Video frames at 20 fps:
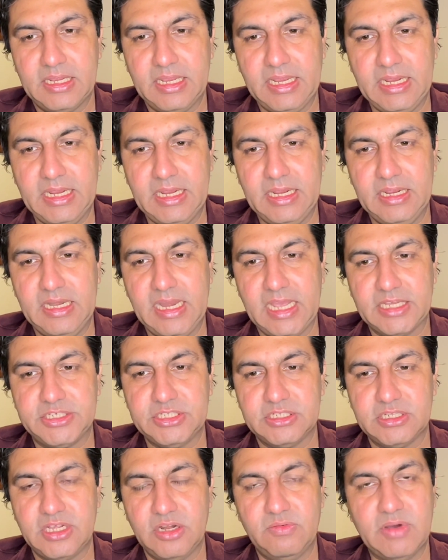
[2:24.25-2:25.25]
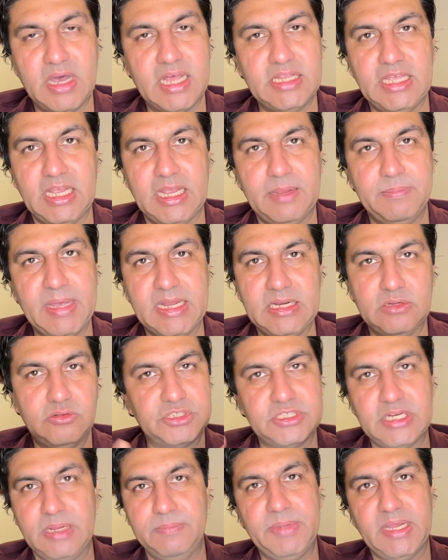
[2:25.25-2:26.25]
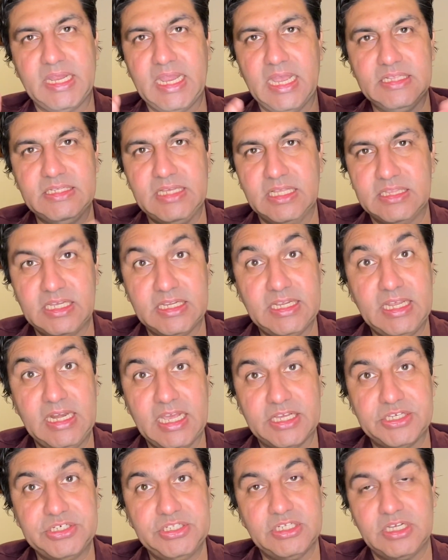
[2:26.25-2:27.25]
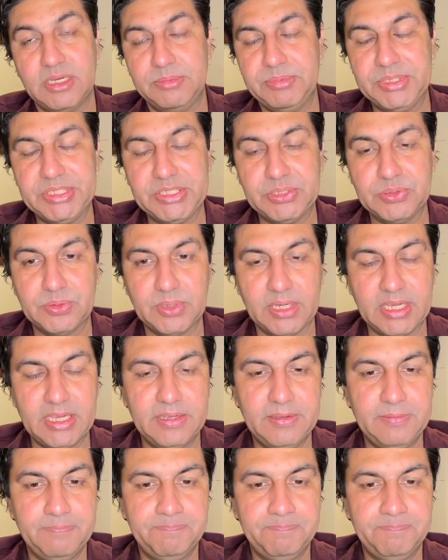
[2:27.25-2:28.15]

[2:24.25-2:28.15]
कि ये इलेक्शन करवा देंगे मैंने उस टाइम पे कह दिया था ये इलेक्शन कभी नहीं होंगे